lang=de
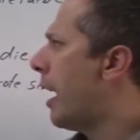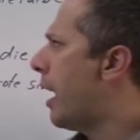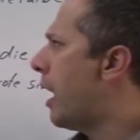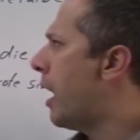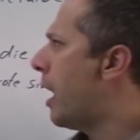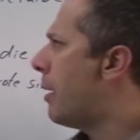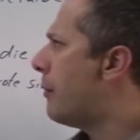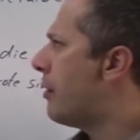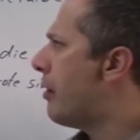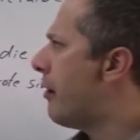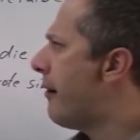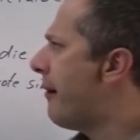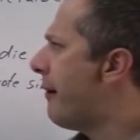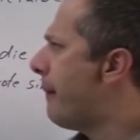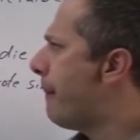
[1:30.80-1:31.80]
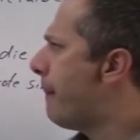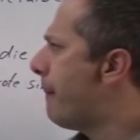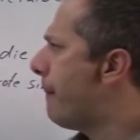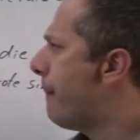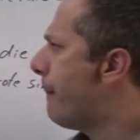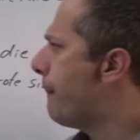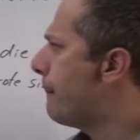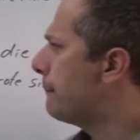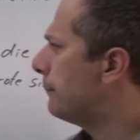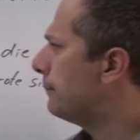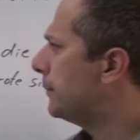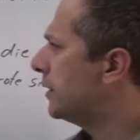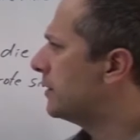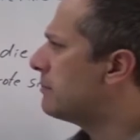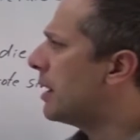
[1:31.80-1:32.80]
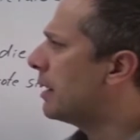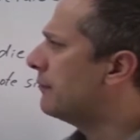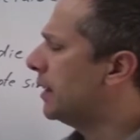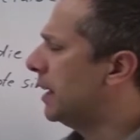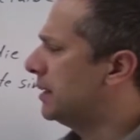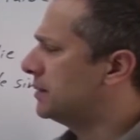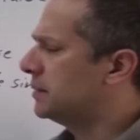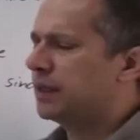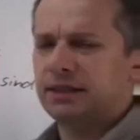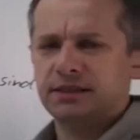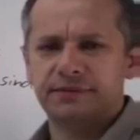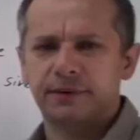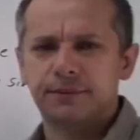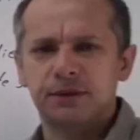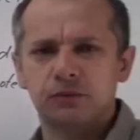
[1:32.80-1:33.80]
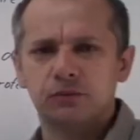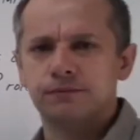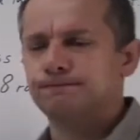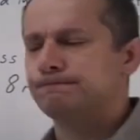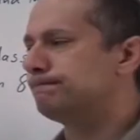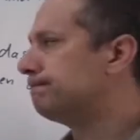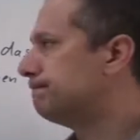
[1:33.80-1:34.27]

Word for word: Aber ähm, das machen wir erst in ein, zwei Minuten.